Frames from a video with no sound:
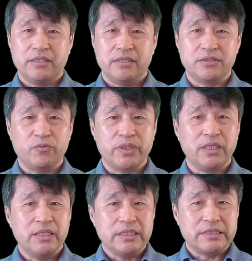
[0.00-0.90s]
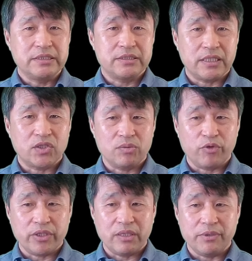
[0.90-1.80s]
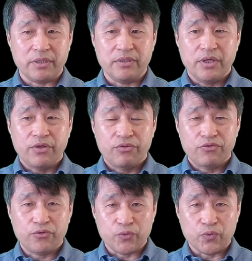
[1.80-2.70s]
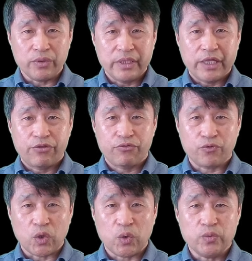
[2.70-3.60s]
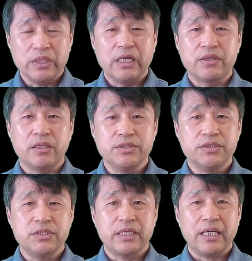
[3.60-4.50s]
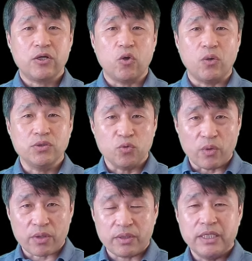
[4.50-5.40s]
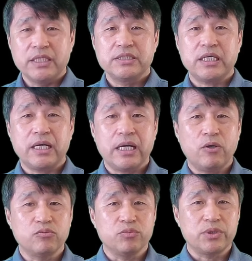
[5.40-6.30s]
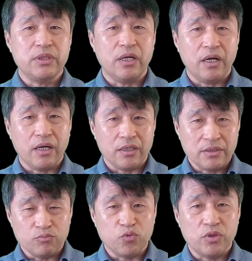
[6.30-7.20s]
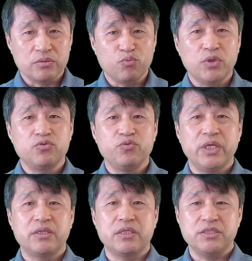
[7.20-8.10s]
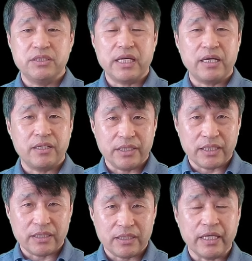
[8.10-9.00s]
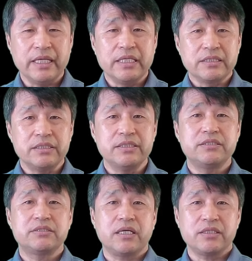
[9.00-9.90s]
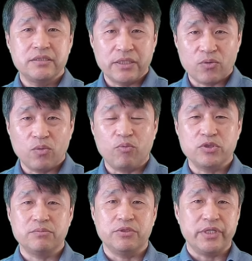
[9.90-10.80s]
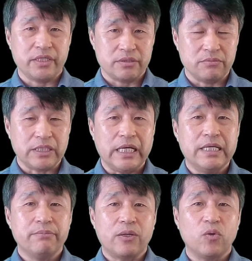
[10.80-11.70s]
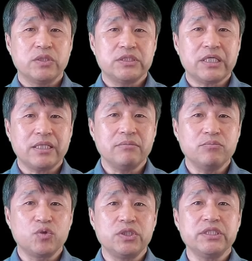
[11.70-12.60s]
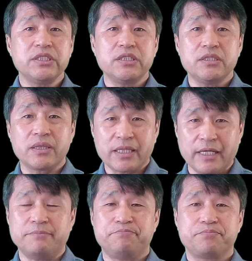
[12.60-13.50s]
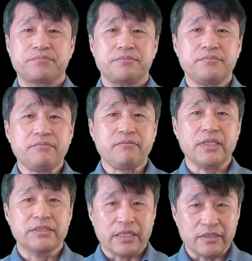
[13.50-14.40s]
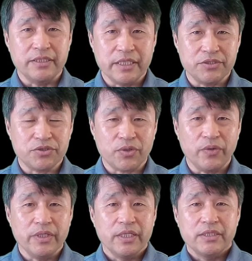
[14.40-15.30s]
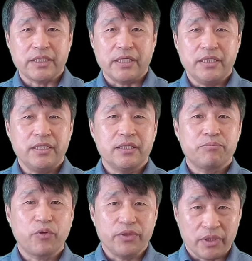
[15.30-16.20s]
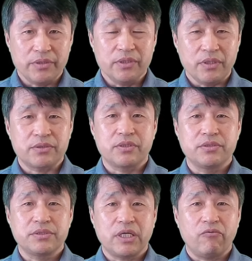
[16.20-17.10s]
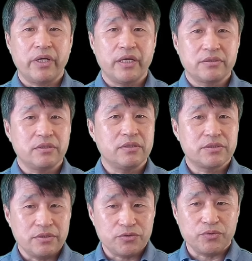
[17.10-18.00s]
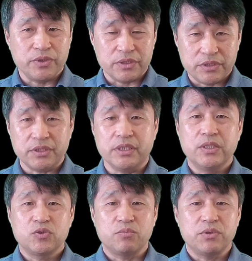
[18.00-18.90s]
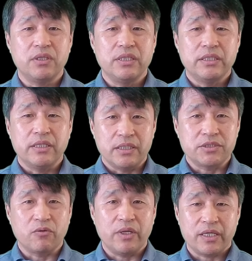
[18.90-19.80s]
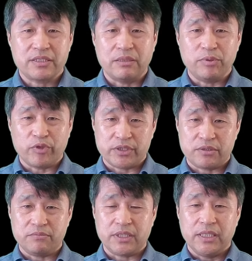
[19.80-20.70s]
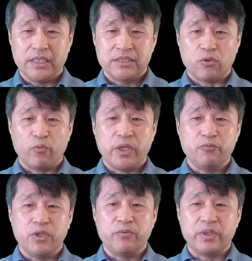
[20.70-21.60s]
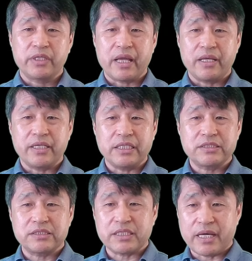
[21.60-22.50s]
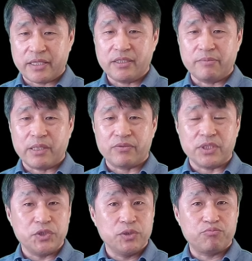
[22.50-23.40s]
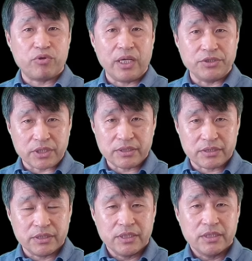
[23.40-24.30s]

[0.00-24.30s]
그래서 우리가 글자 그대로 보게 되면은 through, throw, 던지다, cold water, 차가운 물을 on, 무엇 무엇 위에 던진다 그런 얘기인데 글자 그대로 보시면 되겠습니다. 바로 찬물을 끼얹다. 자, 그런 얘기죠. 자, 이 표현 어떤 상황에서 쓸 수 있는지 좀더 어, 정확하게 살펴보겠습니다. 자, when we were getting excited about the new project.